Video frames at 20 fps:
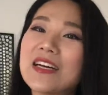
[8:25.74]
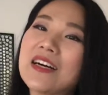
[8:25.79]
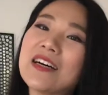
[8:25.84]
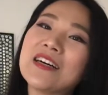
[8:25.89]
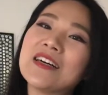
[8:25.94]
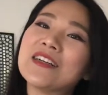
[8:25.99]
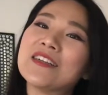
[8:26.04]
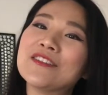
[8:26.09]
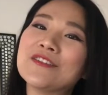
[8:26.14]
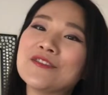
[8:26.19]
嗯、
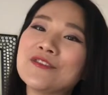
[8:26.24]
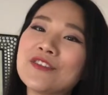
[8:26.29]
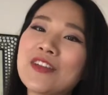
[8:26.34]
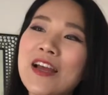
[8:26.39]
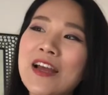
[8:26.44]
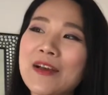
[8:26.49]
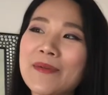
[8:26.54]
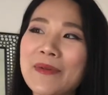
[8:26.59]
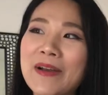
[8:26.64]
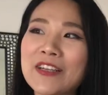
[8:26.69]
呃，
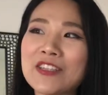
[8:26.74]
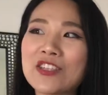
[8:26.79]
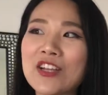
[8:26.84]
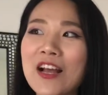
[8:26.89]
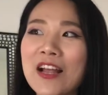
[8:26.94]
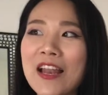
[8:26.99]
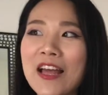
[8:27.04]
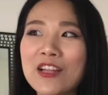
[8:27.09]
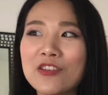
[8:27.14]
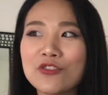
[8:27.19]
那玛
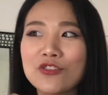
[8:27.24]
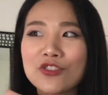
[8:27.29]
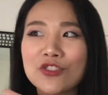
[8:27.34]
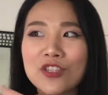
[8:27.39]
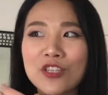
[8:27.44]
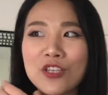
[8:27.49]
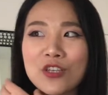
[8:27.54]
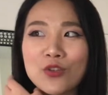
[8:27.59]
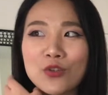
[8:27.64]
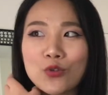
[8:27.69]
莎拉就是
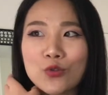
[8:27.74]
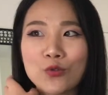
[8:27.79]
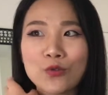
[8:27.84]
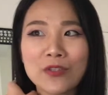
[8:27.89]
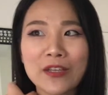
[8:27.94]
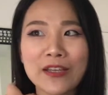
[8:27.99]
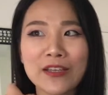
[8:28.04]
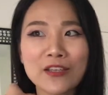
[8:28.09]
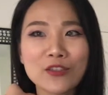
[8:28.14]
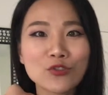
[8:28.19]
印度
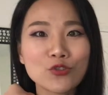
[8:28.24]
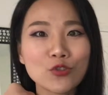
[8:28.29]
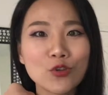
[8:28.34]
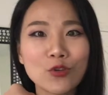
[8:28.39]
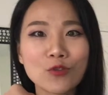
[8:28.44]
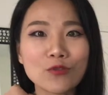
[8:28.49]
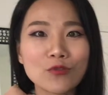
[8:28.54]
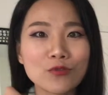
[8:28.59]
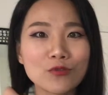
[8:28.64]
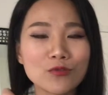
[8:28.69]
的一
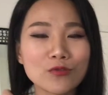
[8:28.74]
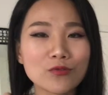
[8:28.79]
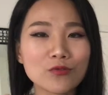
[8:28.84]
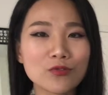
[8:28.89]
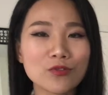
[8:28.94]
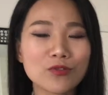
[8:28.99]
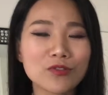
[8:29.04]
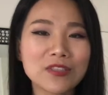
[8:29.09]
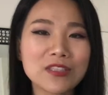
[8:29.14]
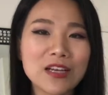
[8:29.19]
种，
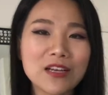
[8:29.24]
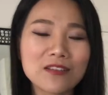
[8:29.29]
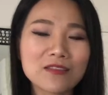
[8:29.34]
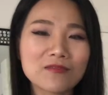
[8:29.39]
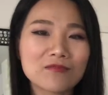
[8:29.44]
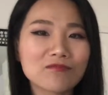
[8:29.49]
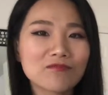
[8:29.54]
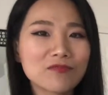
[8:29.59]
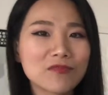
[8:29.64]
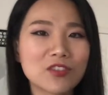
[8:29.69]
就像
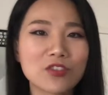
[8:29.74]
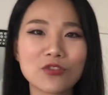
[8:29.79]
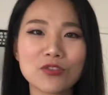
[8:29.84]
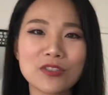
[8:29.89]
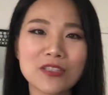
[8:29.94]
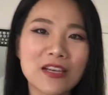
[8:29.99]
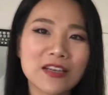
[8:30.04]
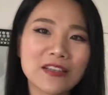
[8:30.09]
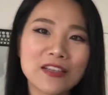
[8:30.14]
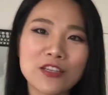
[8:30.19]
就
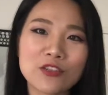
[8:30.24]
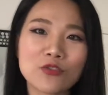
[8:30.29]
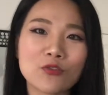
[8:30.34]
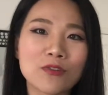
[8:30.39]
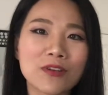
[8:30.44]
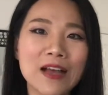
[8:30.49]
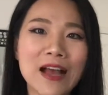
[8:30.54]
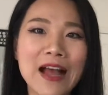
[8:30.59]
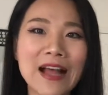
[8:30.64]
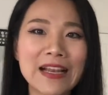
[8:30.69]
像那
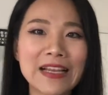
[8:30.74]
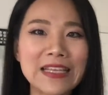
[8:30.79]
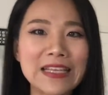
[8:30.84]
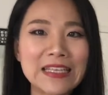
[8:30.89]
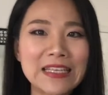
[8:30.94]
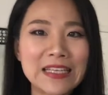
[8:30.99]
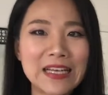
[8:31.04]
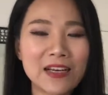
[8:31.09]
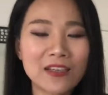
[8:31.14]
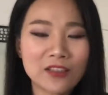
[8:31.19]
种咖喱
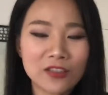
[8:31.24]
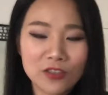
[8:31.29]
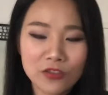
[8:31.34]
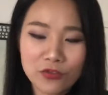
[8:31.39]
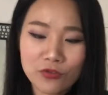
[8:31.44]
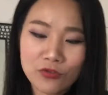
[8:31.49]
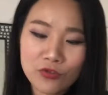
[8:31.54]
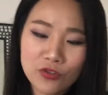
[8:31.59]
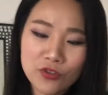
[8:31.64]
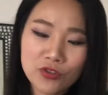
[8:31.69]
一样的，
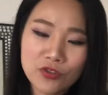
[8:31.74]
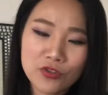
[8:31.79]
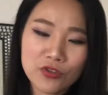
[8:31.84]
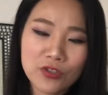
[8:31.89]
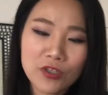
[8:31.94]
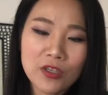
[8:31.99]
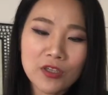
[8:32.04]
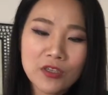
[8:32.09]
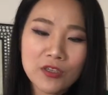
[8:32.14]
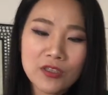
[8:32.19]
就
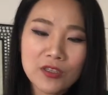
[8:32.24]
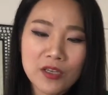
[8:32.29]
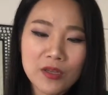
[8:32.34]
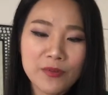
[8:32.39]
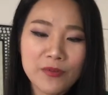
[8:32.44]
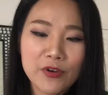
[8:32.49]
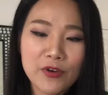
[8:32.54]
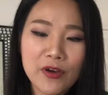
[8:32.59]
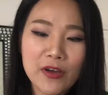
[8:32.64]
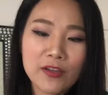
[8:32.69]
是里
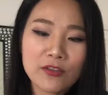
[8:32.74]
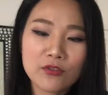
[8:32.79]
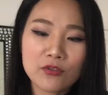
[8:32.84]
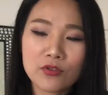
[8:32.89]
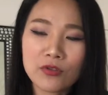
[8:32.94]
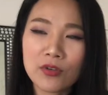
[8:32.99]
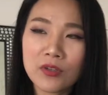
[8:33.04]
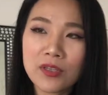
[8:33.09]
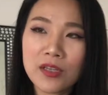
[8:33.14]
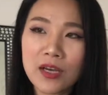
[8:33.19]
面有很
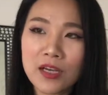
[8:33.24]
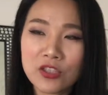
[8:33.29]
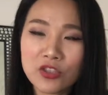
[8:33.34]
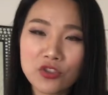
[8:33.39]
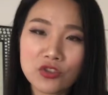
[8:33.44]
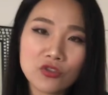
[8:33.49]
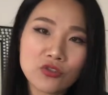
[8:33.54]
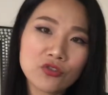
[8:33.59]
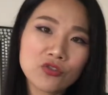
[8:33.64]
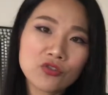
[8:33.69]
多的
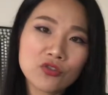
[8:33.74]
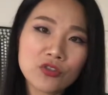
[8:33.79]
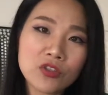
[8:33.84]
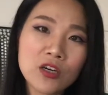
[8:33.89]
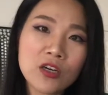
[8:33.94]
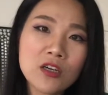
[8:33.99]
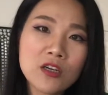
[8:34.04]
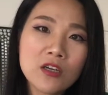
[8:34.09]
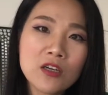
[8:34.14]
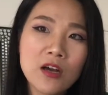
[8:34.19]

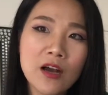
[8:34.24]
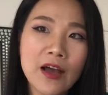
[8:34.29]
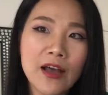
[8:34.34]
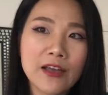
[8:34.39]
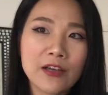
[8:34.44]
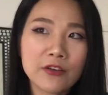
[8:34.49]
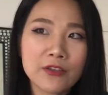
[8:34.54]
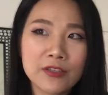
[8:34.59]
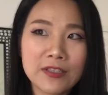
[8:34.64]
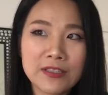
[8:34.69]
汁，
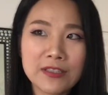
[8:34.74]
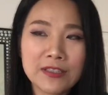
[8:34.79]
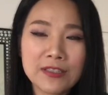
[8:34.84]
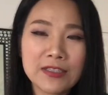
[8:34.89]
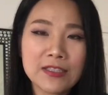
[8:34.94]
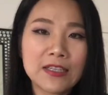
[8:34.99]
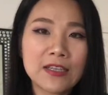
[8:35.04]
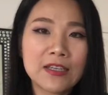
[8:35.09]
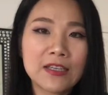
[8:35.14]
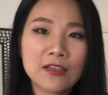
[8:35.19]
还有一
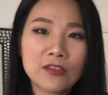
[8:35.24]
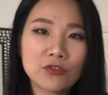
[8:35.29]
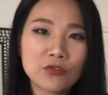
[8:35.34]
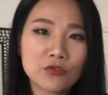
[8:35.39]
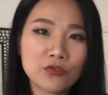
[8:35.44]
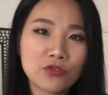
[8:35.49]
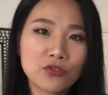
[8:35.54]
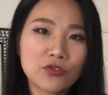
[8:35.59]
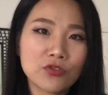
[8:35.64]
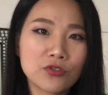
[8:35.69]
些
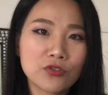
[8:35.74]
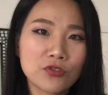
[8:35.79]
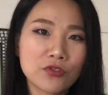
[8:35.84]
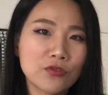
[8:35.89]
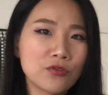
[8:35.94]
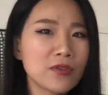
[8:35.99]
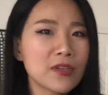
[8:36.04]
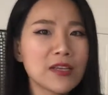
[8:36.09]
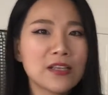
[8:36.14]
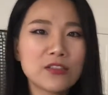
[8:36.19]
就是
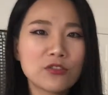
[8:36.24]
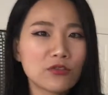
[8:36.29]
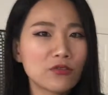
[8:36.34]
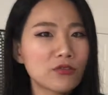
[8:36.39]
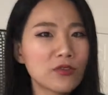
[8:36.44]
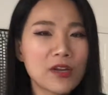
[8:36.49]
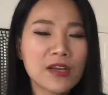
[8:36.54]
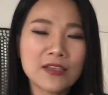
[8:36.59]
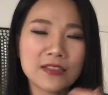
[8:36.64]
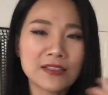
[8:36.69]
有点就
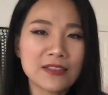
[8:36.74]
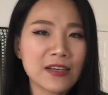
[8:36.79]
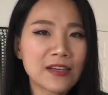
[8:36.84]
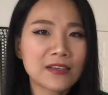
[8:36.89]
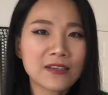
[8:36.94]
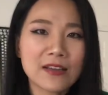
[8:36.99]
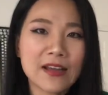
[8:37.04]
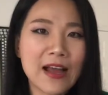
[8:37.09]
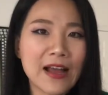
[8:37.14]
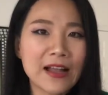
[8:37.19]
是很
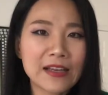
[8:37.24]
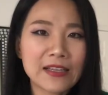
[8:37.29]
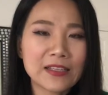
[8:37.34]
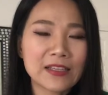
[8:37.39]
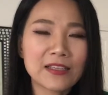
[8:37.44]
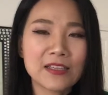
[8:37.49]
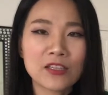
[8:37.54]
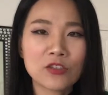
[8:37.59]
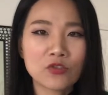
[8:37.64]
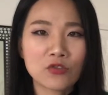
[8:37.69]
像咖喱
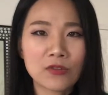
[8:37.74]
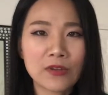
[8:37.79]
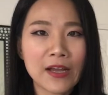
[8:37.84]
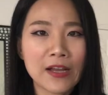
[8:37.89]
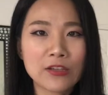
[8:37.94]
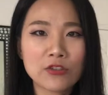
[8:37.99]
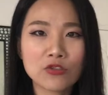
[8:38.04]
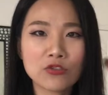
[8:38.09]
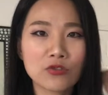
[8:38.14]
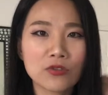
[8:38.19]
的那种
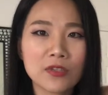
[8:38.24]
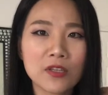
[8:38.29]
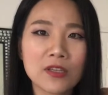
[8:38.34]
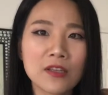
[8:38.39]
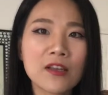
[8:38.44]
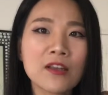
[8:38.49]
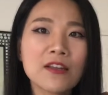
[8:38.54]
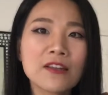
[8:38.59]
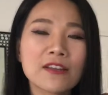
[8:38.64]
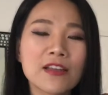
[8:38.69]
感觉
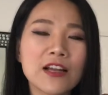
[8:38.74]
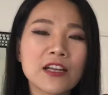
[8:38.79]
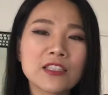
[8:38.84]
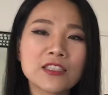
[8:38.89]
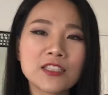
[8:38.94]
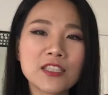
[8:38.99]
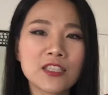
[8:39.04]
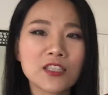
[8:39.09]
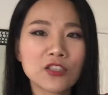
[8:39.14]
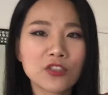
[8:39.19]
的。但是
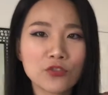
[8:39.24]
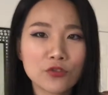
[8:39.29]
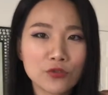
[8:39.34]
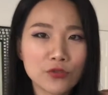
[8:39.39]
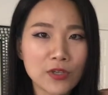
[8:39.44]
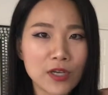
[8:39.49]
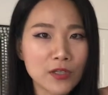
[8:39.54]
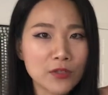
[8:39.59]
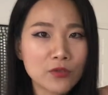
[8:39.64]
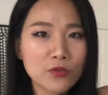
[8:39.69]
这个是
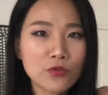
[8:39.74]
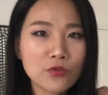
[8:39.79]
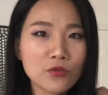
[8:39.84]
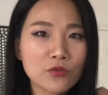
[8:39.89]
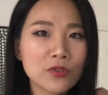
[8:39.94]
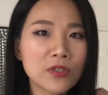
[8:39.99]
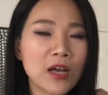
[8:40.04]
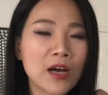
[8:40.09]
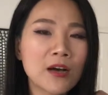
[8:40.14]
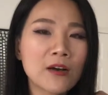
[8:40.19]
全
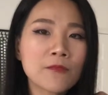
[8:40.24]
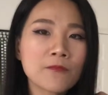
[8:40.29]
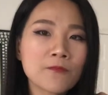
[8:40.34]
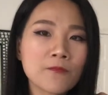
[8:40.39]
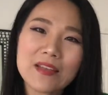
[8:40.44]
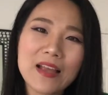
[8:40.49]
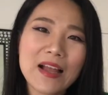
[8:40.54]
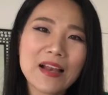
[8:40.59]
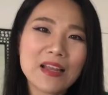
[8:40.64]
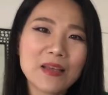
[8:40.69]
素的，
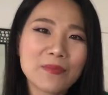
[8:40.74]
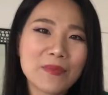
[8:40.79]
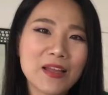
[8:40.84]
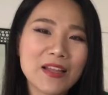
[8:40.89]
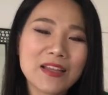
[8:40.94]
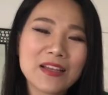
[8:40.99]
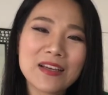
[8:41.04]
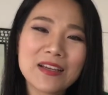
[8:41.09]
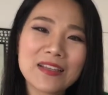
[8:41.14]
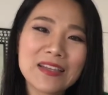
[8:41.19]
它里
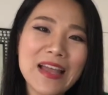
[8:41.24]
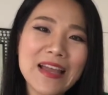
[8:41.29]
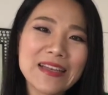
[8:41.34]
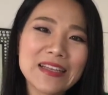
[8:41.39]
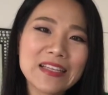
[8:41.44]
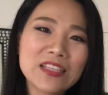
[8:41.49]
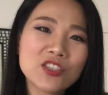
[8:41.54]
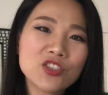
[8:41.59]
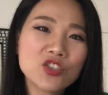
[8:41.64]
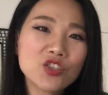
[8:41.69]
面那个代
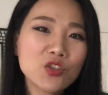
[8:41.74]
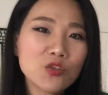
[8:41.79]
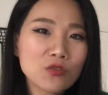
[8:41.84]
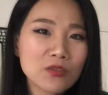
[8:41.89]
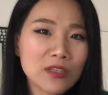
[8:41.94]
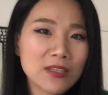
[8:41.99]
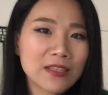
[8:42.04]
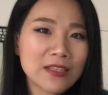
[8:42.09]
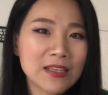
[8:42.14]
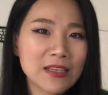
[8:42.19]
替肉
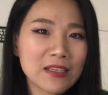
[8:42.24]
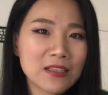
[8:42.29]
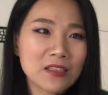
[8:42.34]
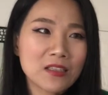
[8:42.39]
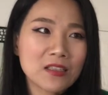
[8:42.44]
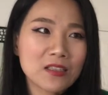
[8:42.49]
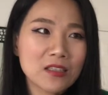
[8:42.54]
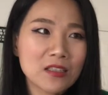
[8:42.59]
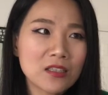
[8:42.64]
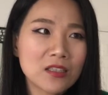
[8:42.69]
的那
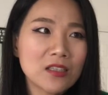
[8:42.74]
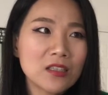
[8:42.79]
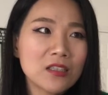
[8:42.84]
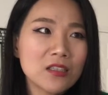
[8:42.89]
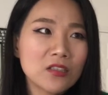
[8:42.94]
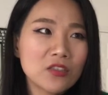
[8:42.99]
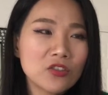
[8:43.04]
个